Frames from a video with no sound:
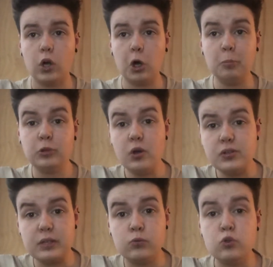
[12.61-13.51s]
Optoys
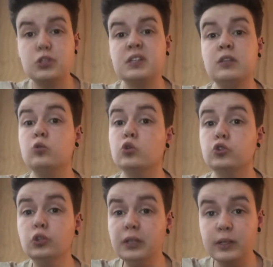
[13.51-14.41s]
est une société de
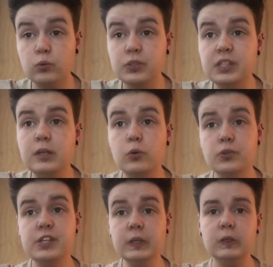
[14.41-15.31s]
jeux et d'outils
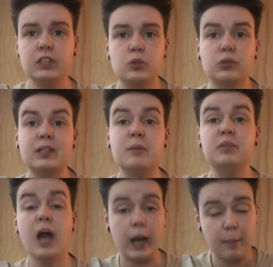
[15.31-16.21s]
ludiques qui sont
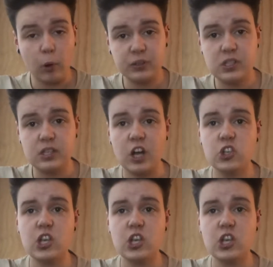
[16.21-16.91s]
adaptés à l'apprentissage